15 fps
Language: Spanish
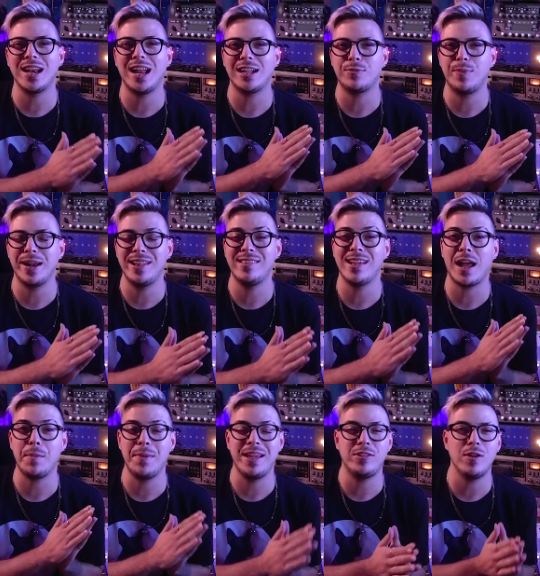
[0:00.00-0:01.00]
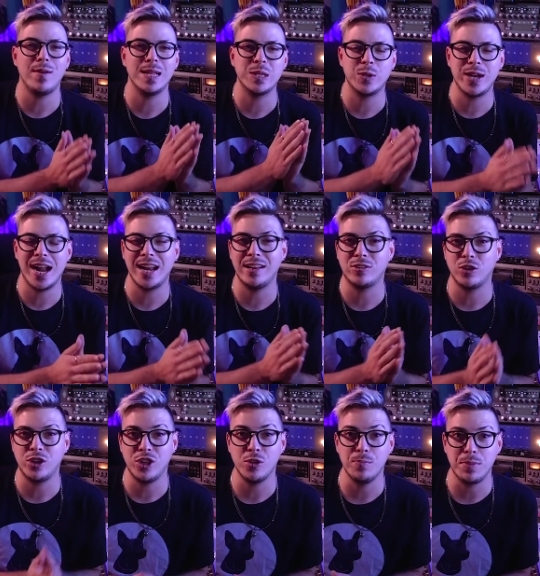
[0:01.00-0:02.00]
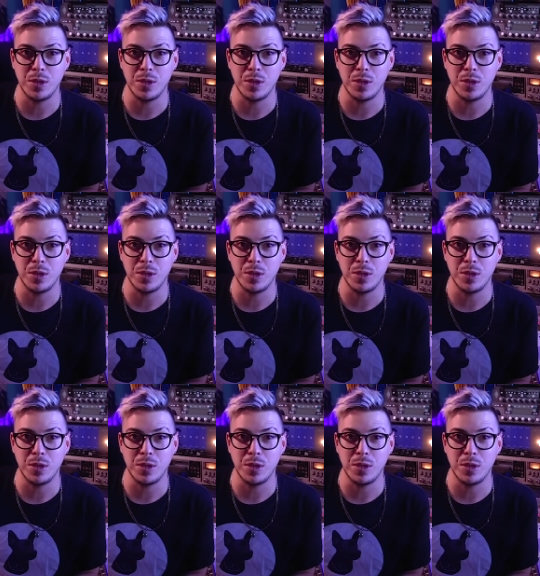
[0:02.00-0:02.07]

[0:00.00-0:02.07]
la experiencia que me hizo abandonar el sonido en